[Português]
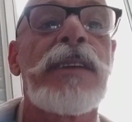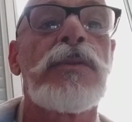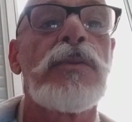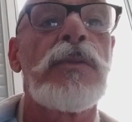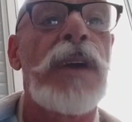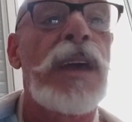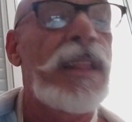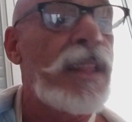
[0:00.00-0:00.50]

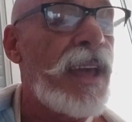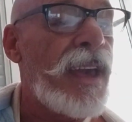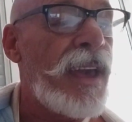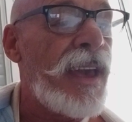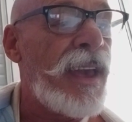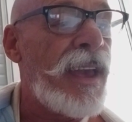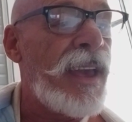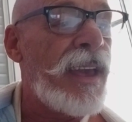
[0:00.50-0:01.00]
do
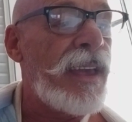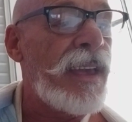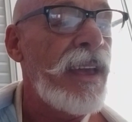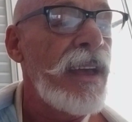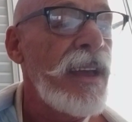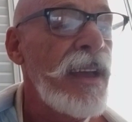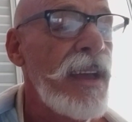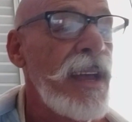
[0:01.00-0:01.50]

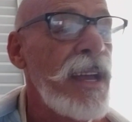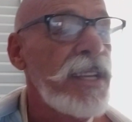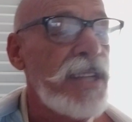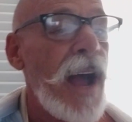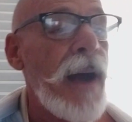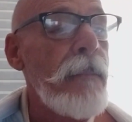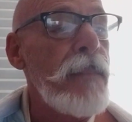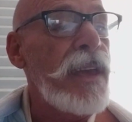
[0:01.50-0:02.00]
Enem.
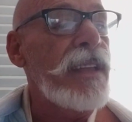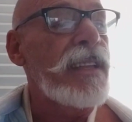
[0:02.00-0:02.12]
Já me